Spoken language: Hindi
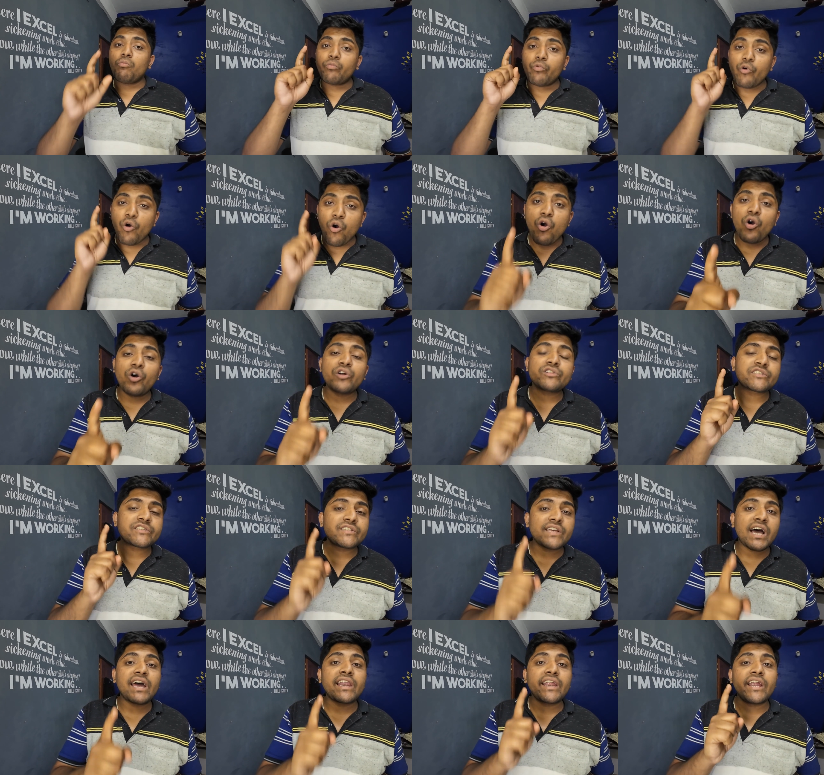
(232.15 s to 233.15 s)
बहुत
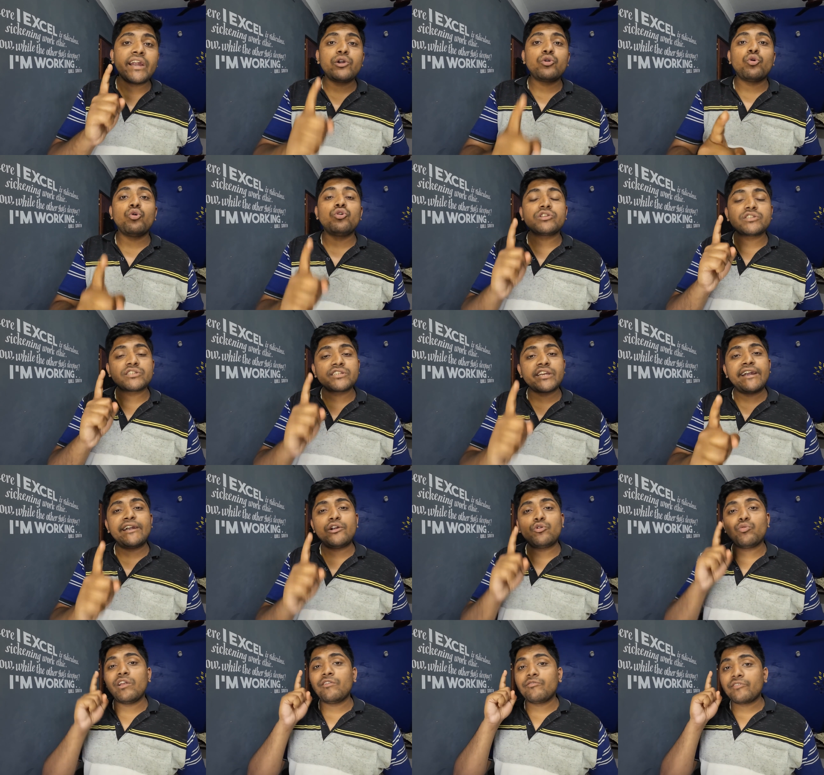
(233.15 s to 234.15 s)
सारे डोर्स टेन
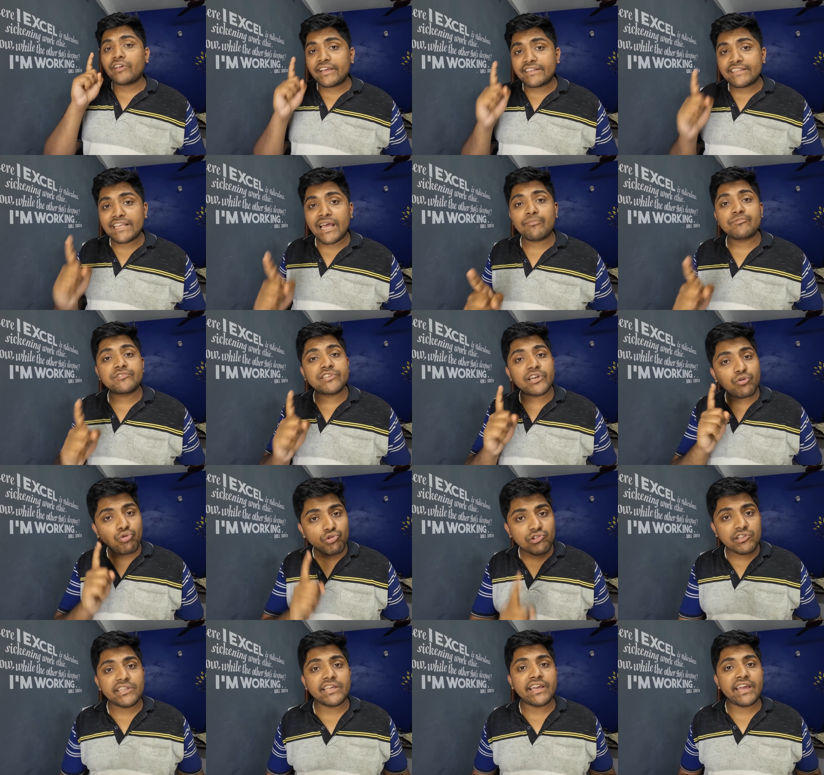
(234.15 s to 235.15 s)
ट्वेल्व के एग्जाम से
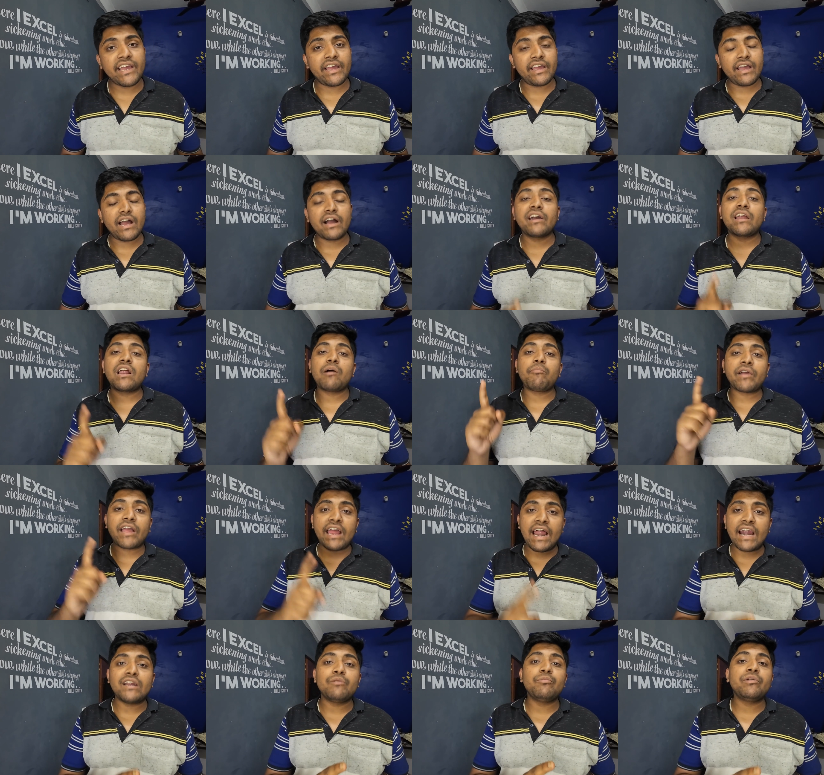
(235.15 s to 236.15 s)
खुलते हैं अगर आप
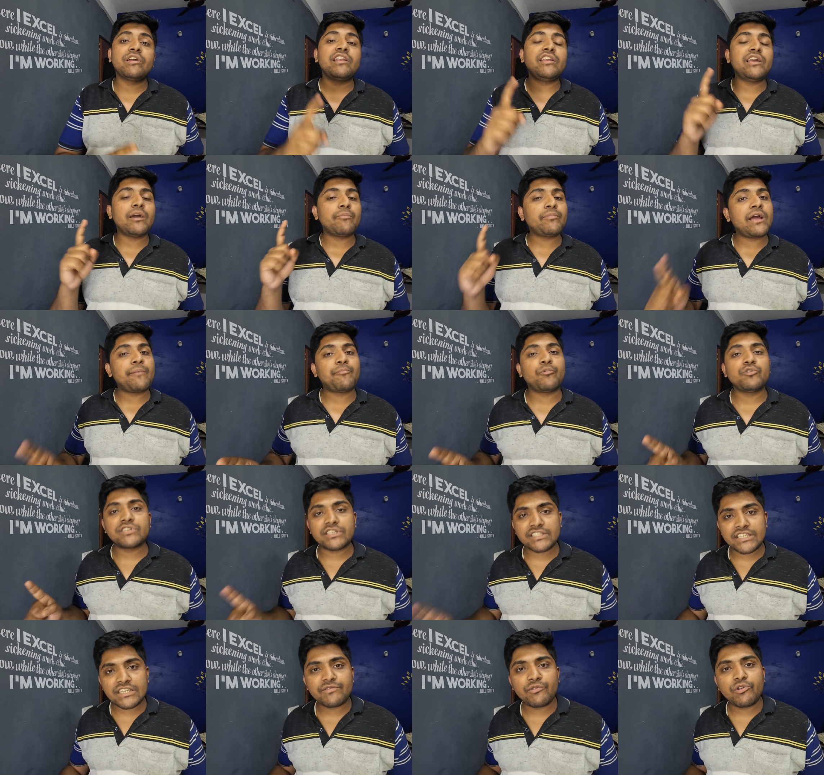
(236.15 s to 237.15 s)
एकेडमिकली अपने आप को
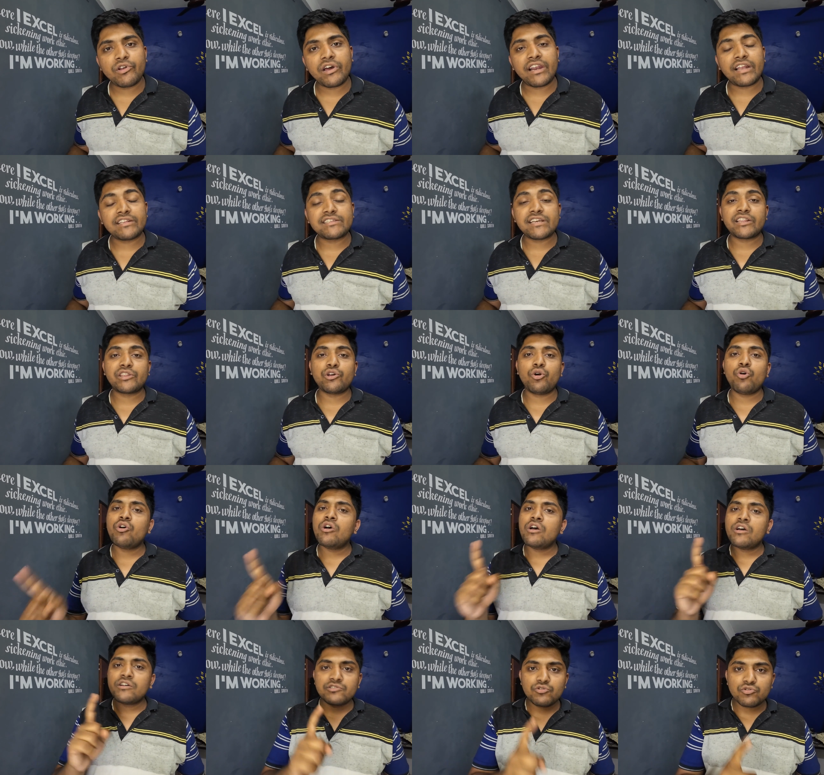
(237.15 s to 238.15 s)
सक्सेसफुल करना चाहते हो
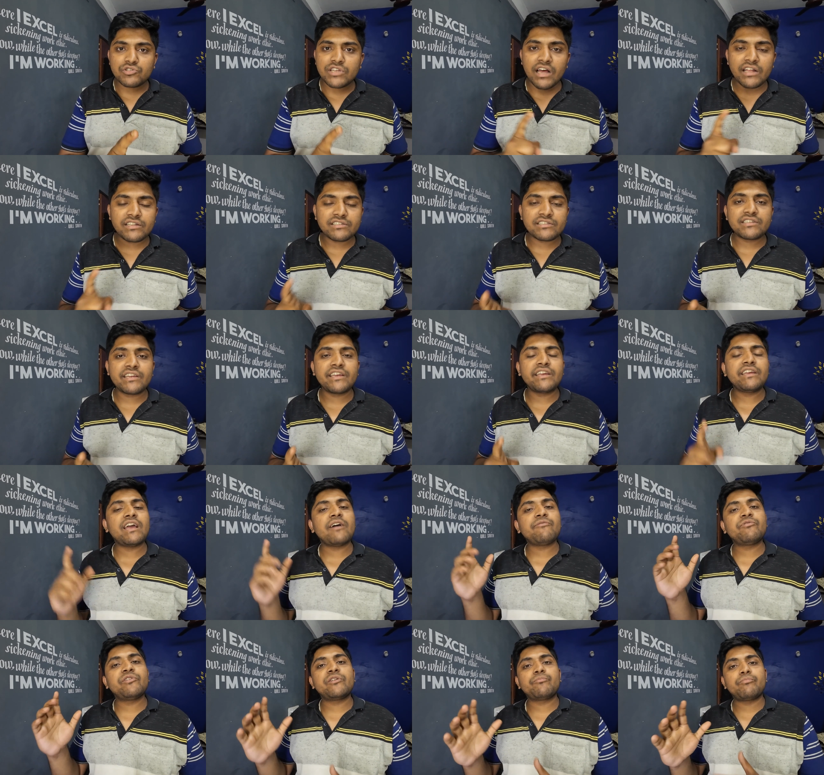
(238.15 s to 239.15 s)
सुशांत सिंह
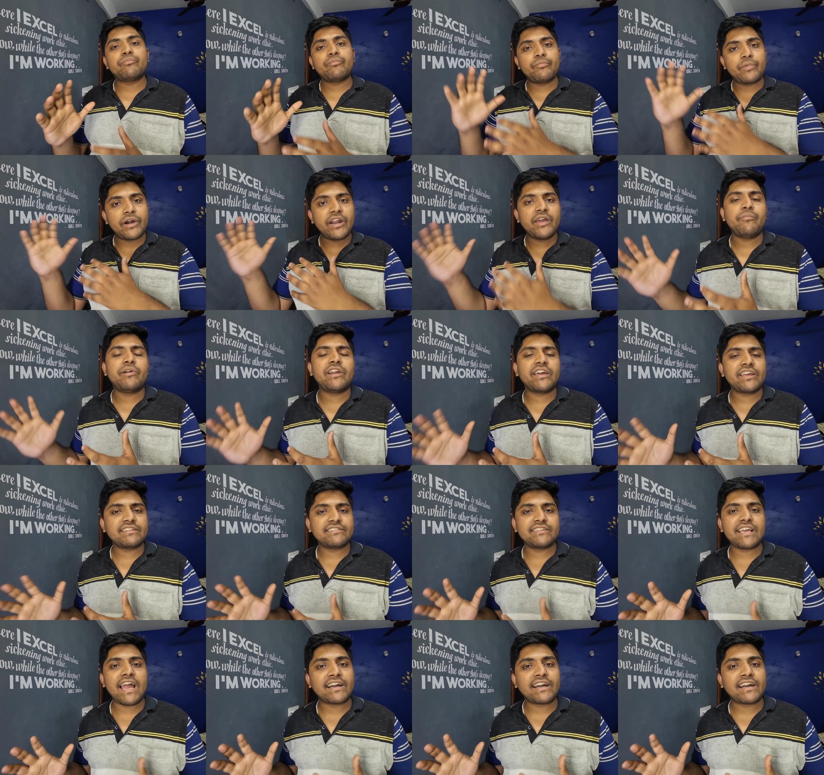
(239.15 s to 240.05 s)
या फिर बड़े बड़े किसी